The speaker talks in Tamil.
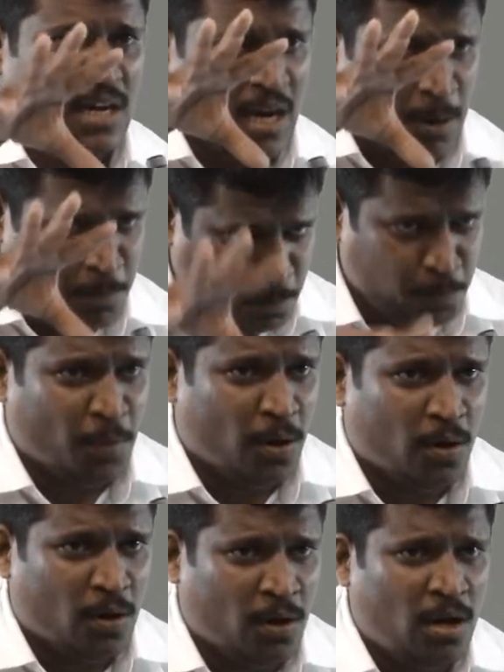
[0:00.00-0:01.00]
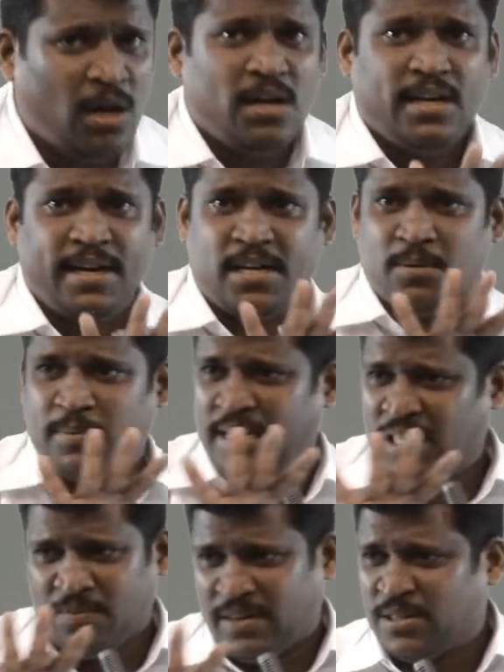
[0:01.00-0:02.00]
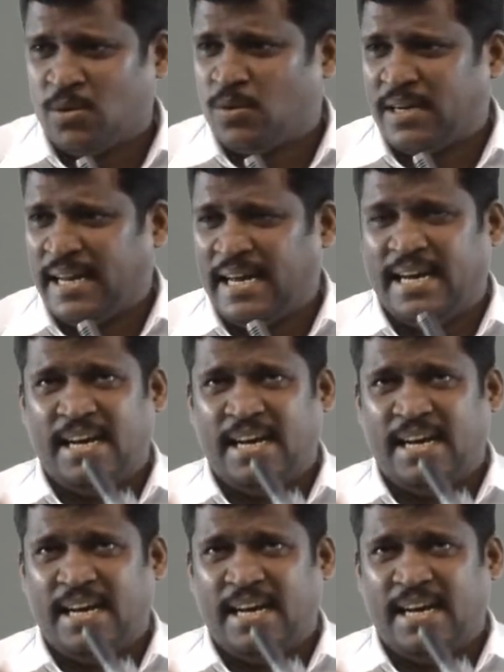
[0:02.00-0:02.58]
அப்போது எட்டு மணிக்கு வந்தோடனே